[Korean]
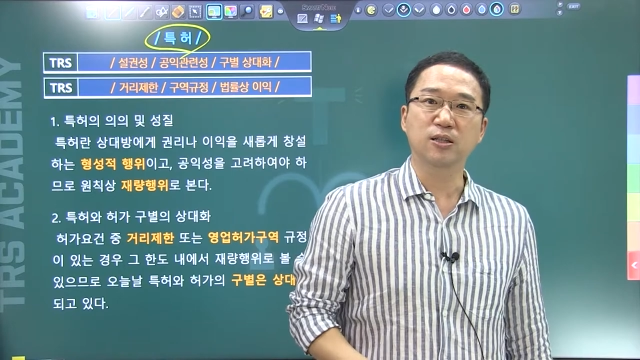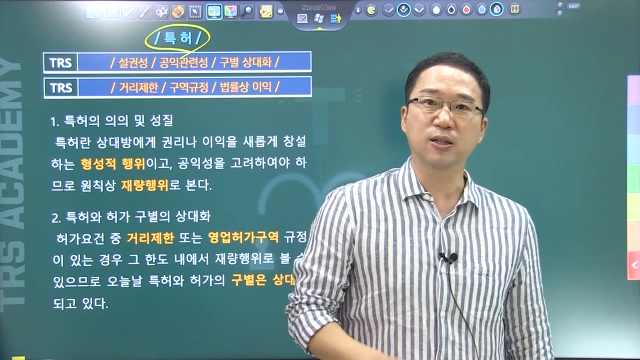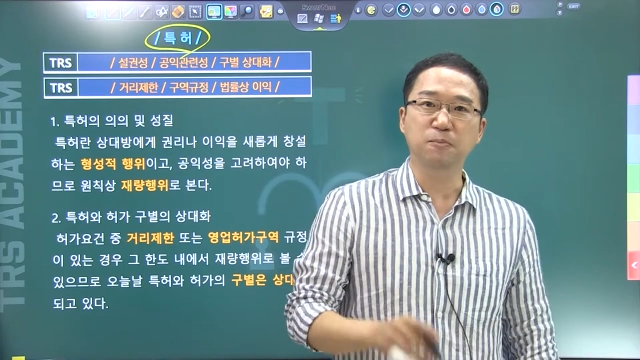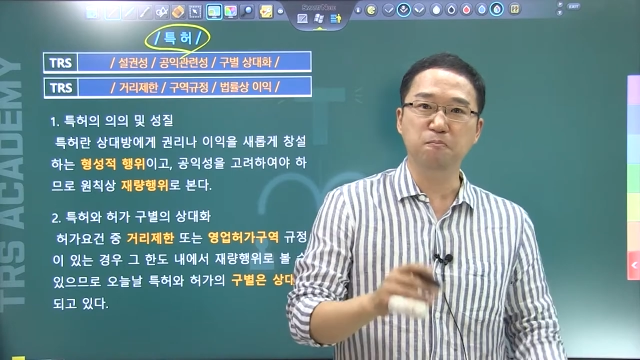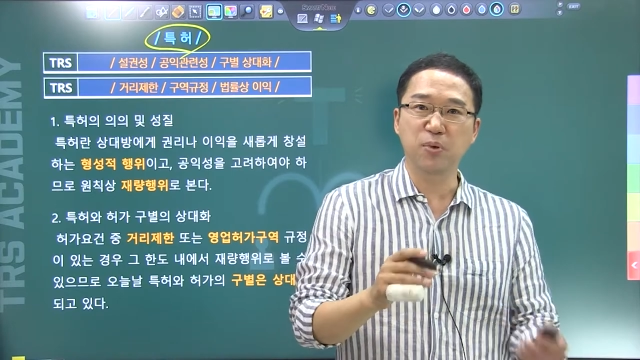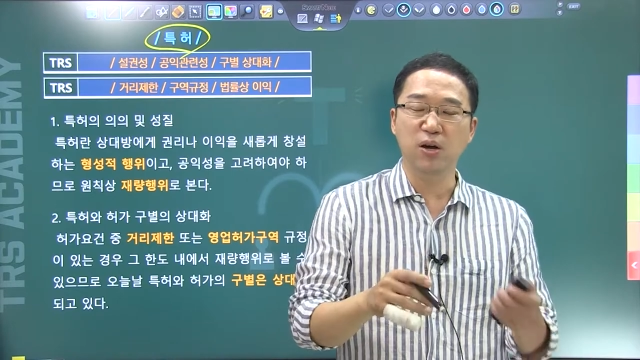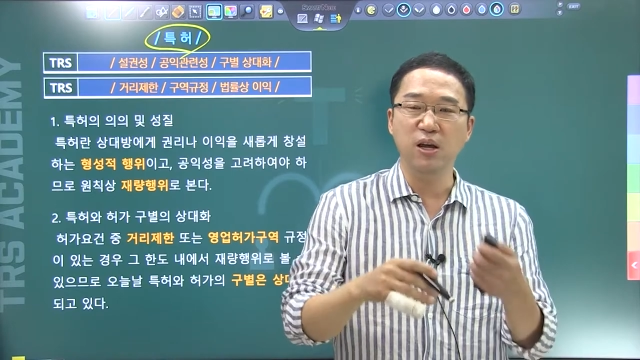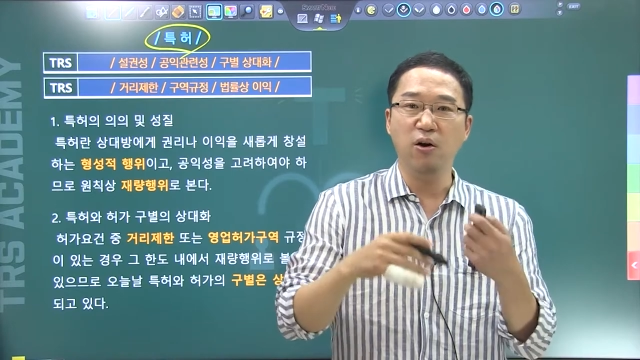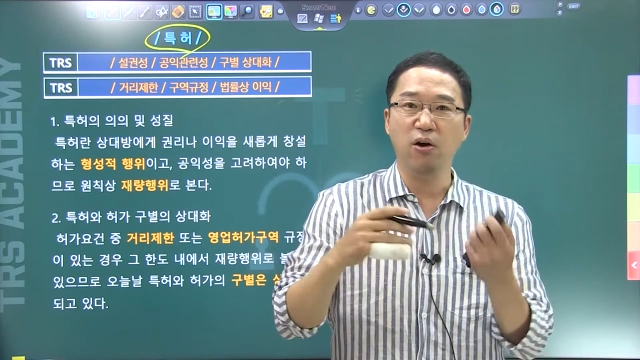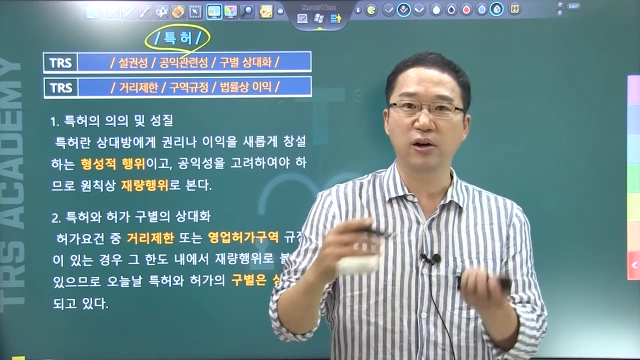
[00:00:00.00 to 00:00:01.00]

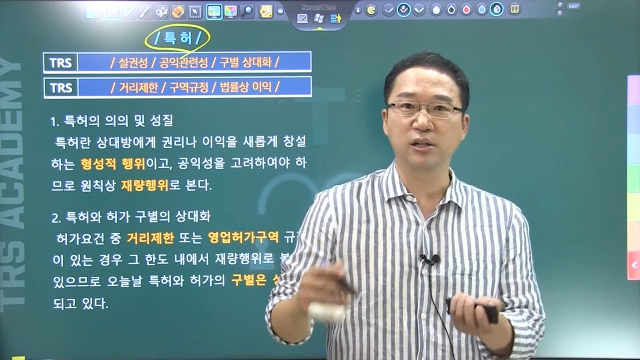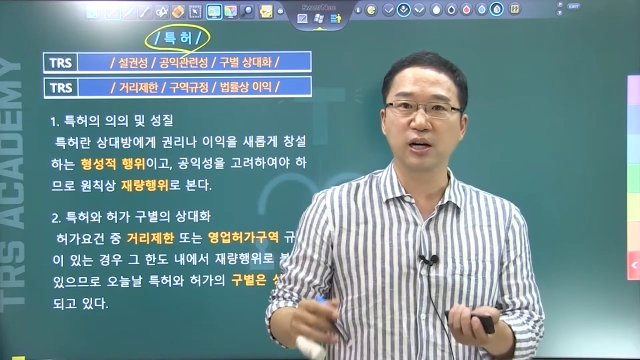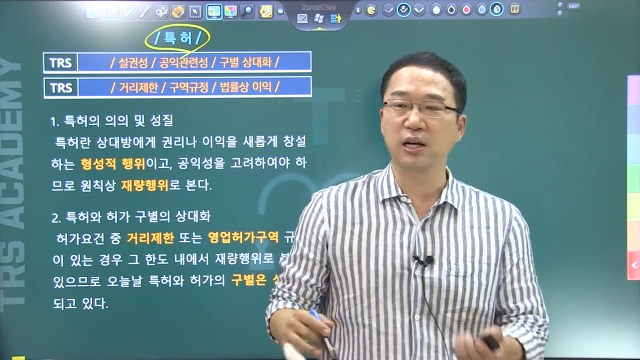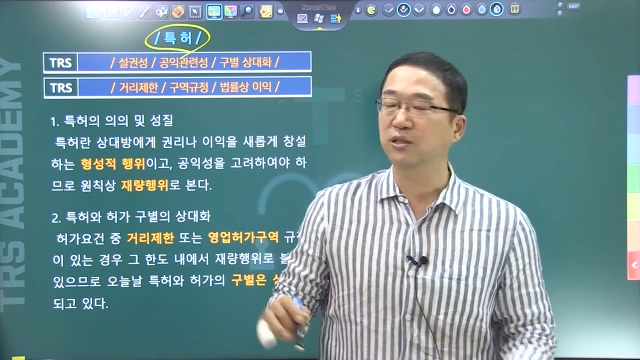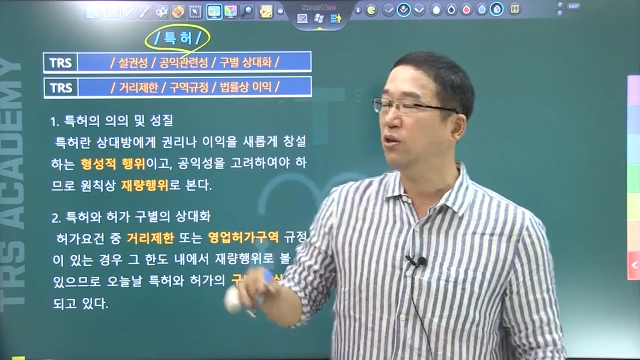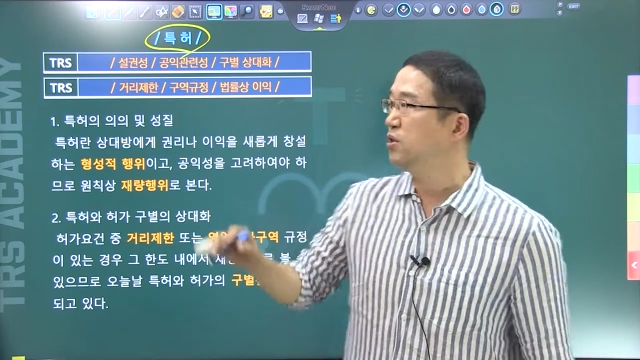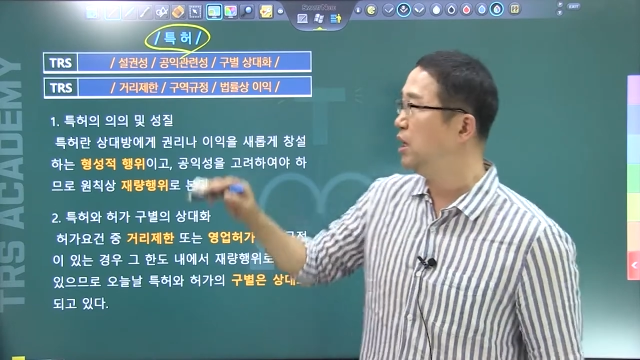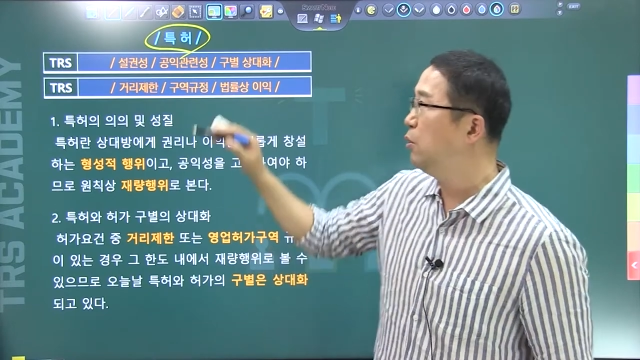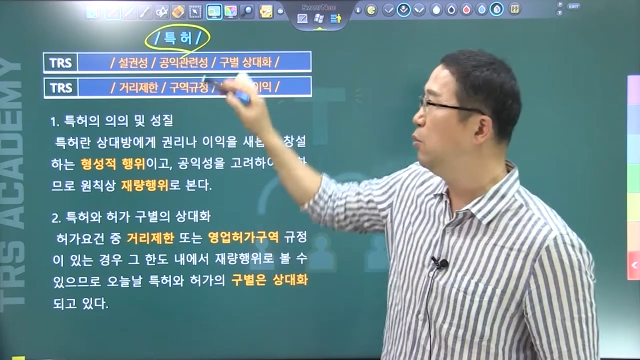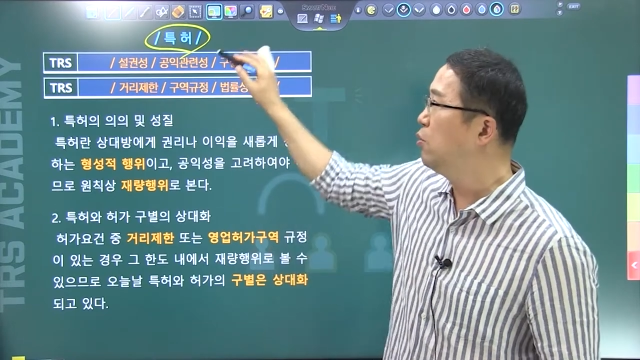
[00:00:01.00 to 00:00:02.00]
특별히 허가를 해서
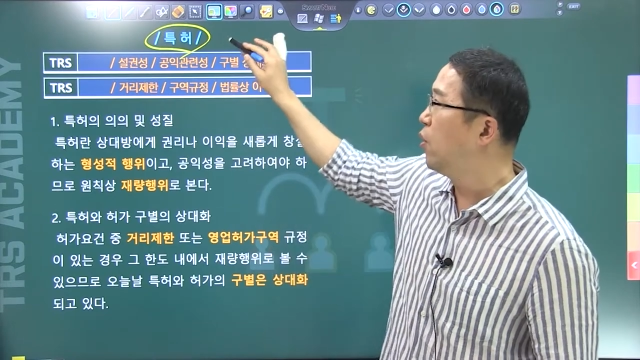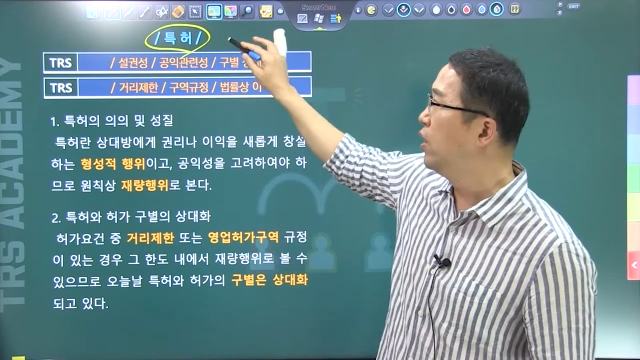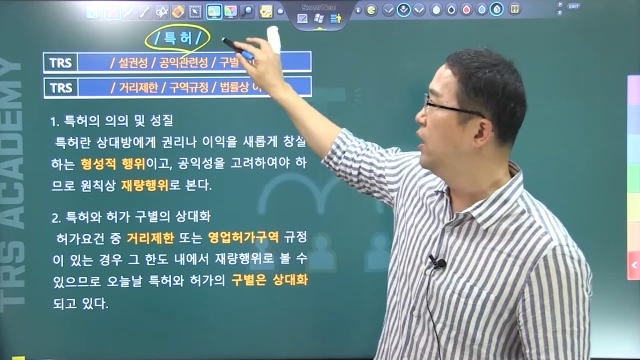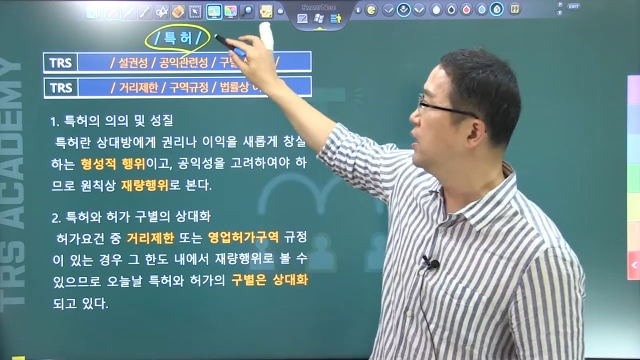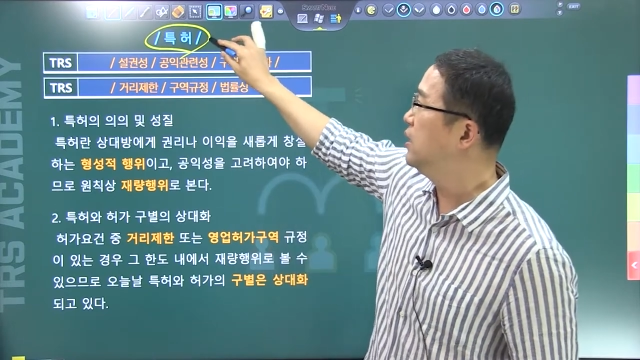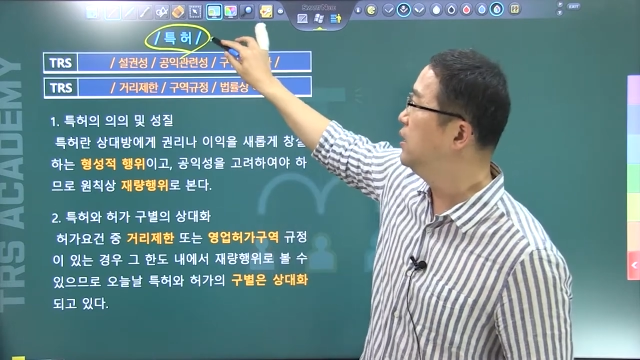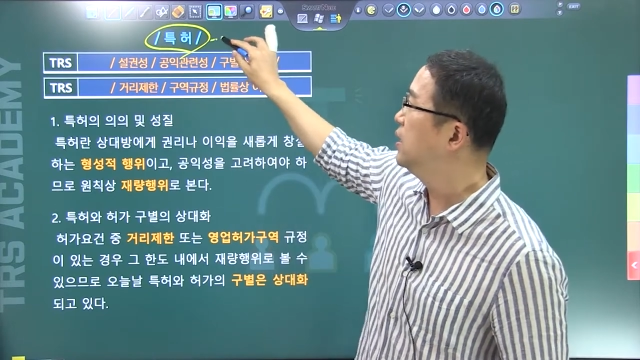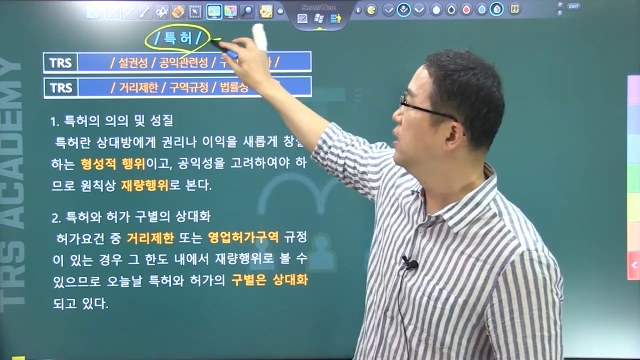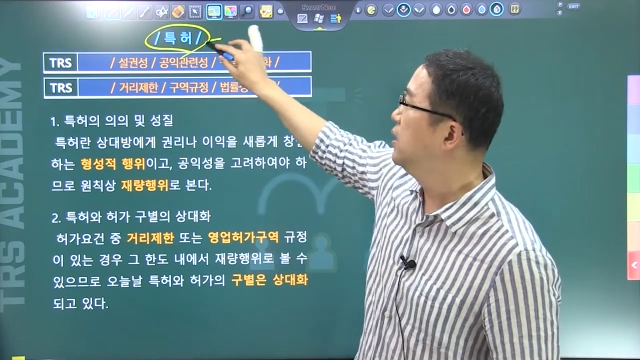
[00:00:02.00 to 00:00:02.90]
새로운 권리를